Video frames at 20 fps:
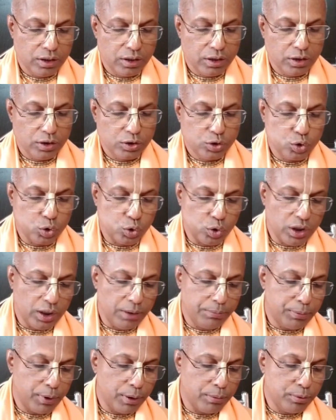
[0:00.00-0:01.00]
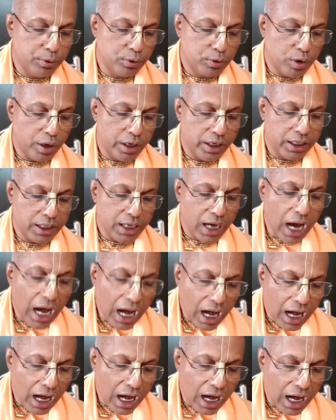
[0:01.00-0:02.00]
শুনি প্রভু কহে
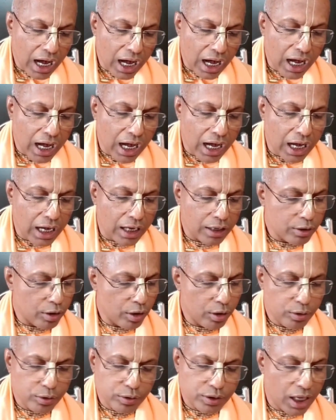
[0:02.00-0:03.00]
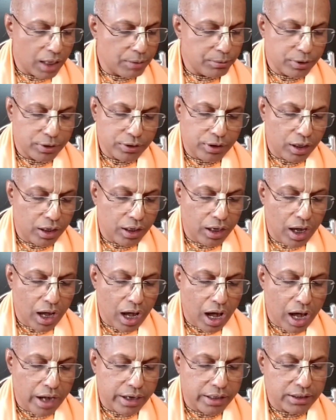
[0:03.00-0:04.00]
কাহা কহ
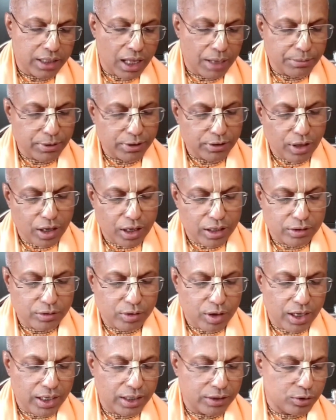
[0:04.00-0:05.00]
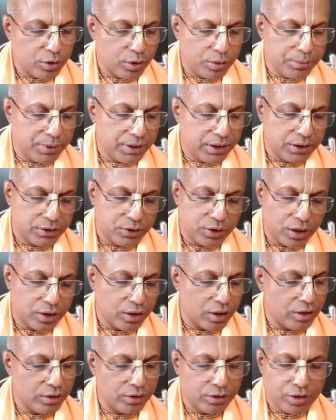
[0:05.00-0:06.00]
দামোদর দামোদর কহে তুমি
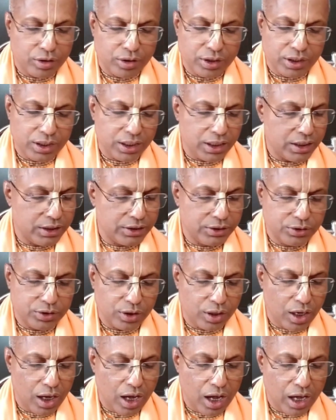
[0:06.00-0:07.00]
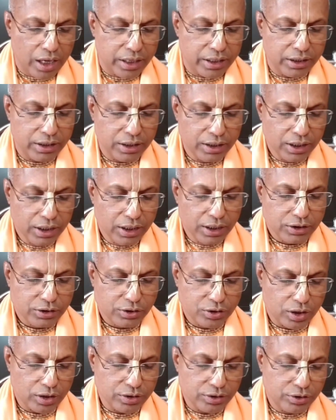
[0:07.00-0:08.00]
স্বতন্ত্র ঈশ্বর
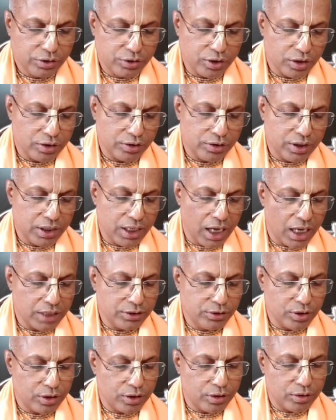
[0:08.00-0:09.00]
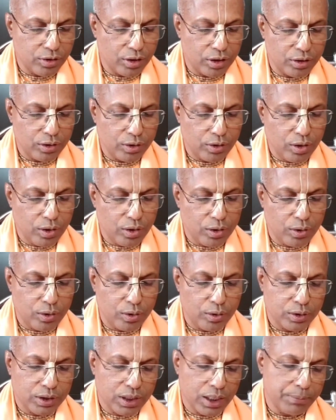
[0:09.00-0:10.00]
সঞ্চন্দে আচর কর
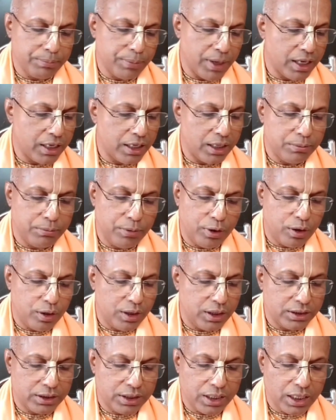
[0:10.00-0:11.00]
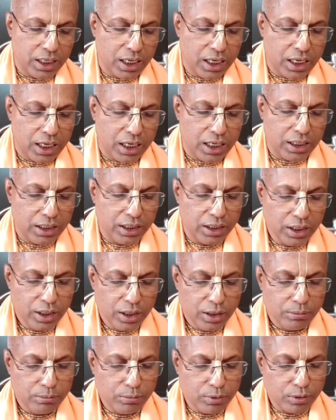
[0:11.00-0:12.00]
কে পারে বলিতে
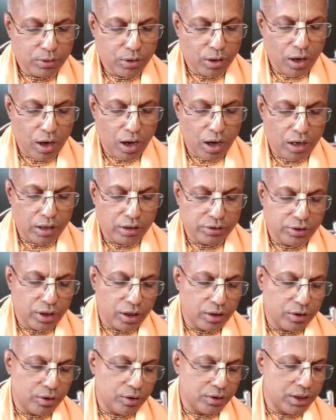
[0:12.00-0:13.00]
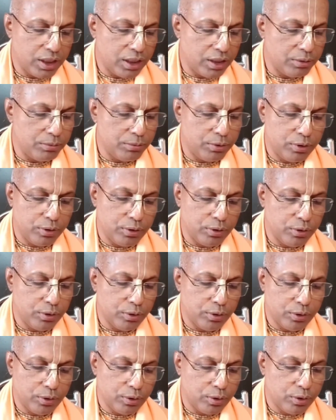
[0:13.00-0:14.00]
মুখর জগতের
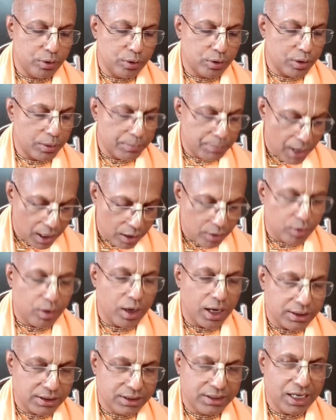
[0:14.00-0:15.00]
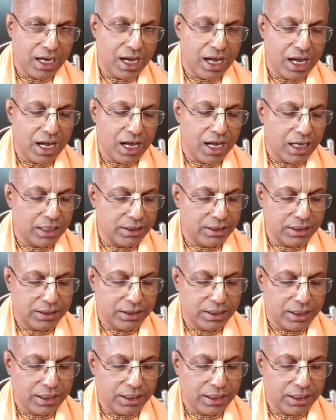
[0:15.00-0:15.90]
মুখ পারো আচ্ছা দিতে